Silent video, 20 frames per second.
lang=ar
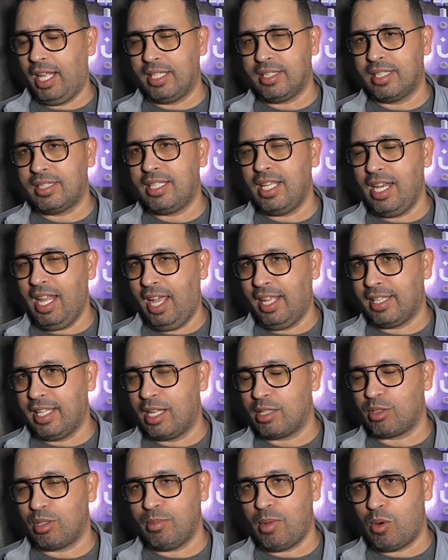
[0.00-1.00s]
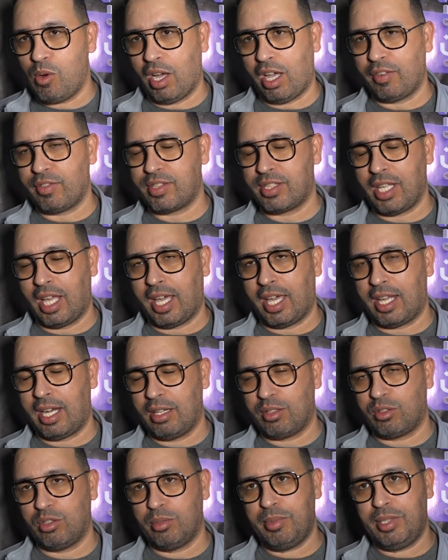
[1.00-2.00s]
العدد ديال الاحداث والمواقف
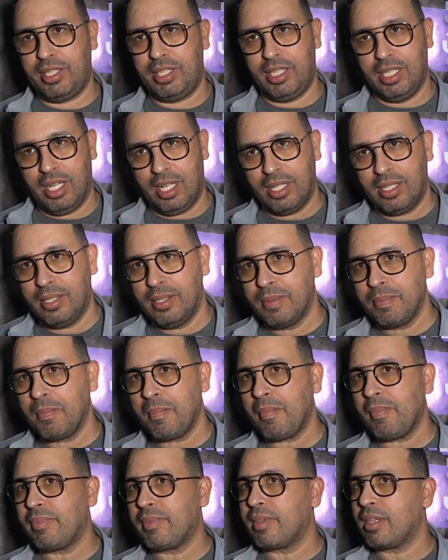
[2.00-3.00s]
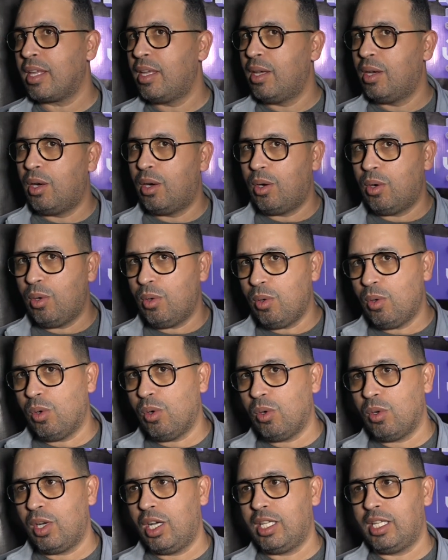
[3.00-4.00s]
الساخره الكوميديه
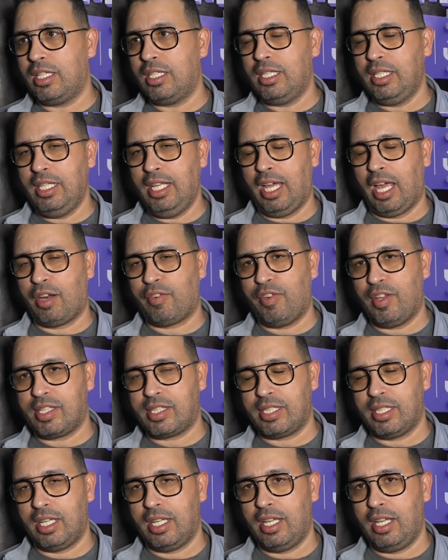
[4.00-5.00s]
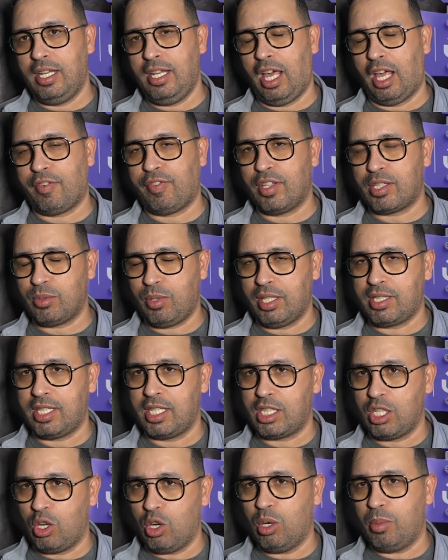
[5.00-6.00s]
واللي عرفت اللي عرفت واحد
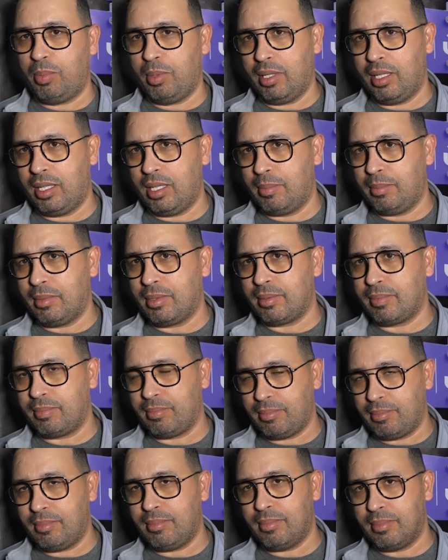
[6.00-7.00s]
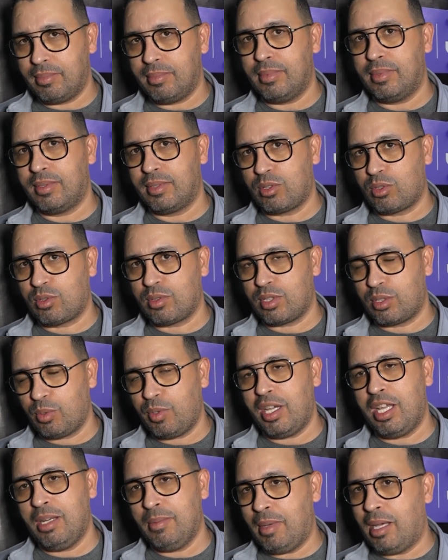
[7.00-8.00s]
التجاوب آه،
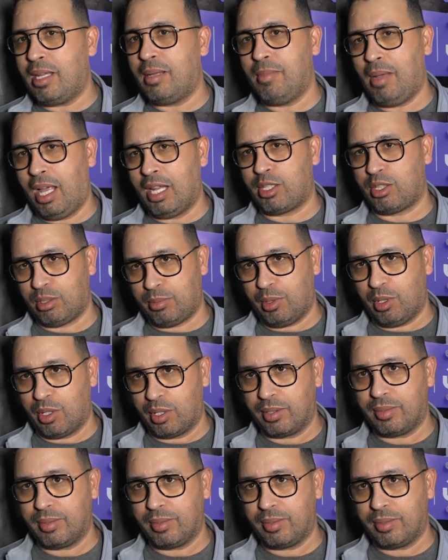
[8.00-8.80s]
زوين مع الجمهور